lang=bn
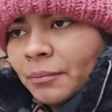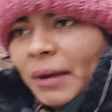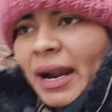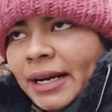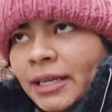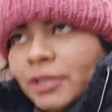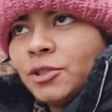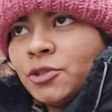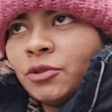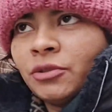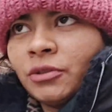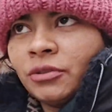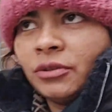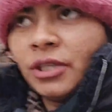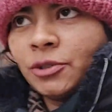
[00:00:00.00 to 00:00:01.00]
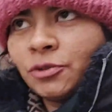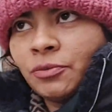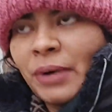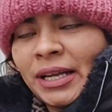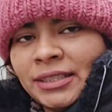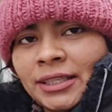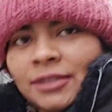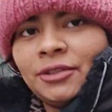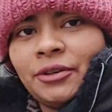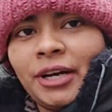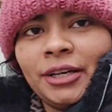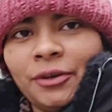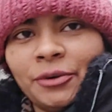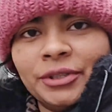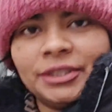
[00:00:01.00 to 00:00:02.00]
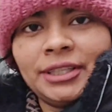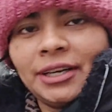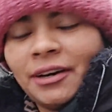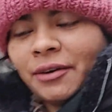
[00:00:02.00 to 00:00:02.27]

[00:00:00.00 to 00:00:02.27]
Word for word: বাড়ির জন্য কিছু বাজার দোকান করতে